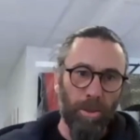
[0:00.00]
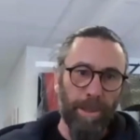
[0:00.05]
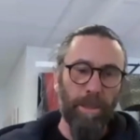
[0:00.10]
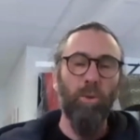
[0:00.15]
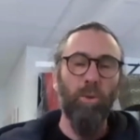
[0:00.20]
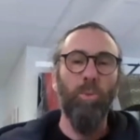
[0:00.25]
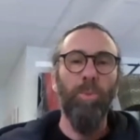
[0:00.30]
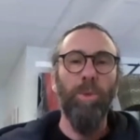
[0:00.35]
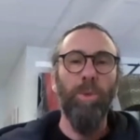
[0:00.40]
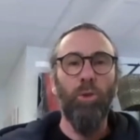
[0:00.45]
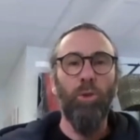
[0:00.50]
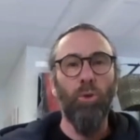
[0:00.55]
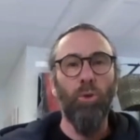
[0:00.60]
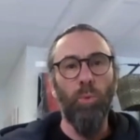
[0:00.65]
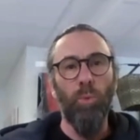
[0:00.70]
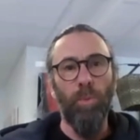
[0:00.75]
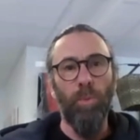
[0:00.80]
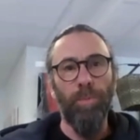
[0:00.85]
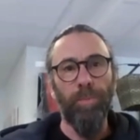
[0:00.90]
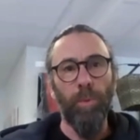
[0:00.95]
station Bis
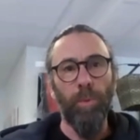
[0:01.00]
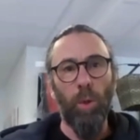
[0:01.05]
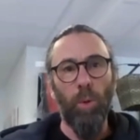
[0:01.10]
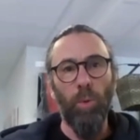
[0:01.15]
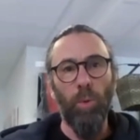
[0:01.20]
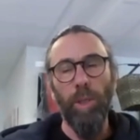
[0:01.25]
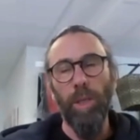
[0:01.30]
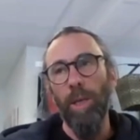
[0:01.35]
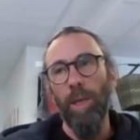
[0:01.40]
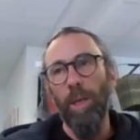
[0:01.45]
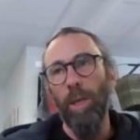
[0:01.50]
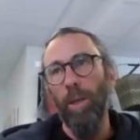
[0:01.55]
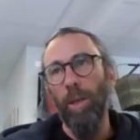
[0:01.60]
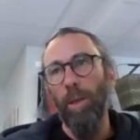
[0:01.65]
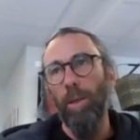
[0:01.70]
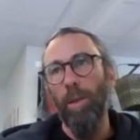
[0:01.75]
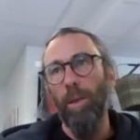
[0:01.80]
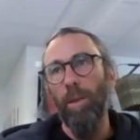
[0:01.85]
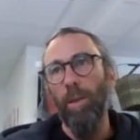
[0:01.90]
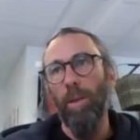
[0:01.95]
Chaumont. On est